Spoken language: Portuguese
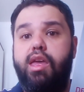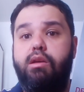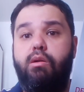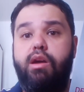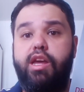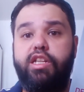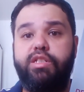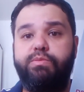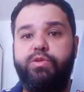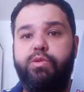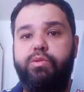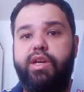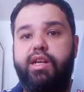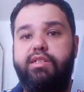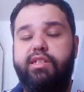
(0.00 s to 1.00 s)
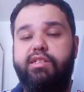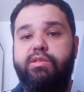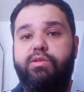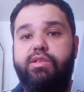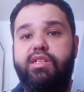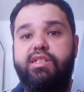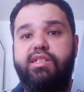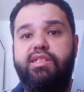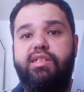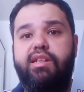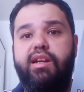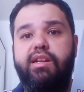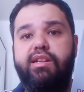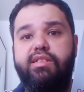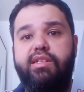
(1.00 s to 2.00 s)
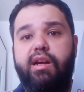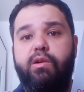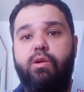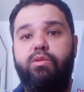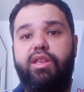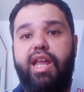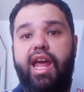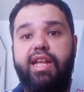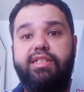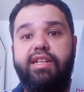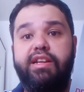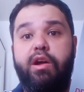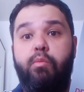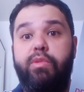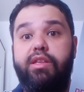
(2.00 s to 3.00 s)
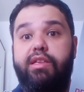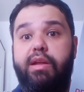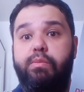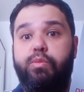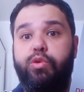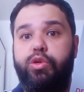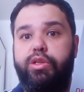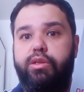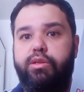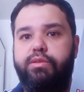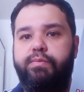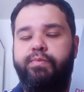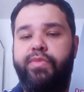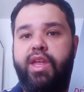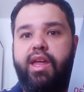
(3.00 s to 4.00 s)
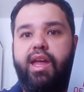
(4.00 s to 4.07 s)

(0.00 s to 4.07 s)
e o ritmo com que essas coisas estranhas acontecem aumenta muito.